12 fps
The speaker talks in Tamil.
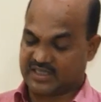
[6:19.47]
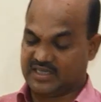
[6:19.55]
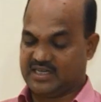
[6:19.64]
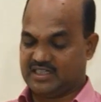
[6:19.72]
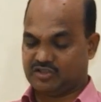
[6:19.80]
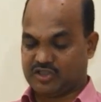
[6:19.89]

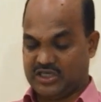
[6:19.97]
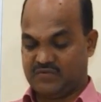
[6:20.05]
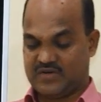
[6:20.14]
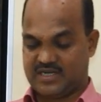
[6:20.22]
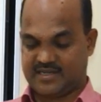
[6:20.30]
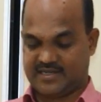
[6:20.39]
தங்கள்
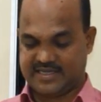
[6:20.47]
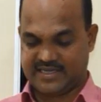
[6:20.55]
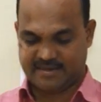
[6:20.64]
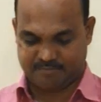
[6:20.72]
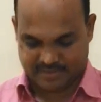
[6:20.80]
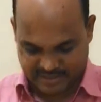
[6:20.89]

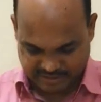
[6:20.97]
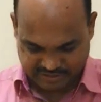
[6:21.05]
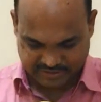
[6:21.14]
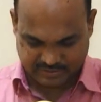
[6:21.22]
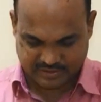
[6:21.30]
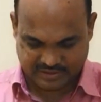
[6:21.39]
தீவட்டிகளை
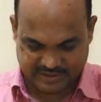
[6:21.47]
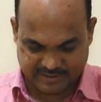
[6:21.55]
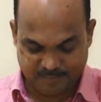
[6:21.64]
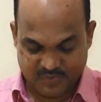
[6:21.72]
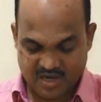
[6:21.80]
பிடித்து கொண்டு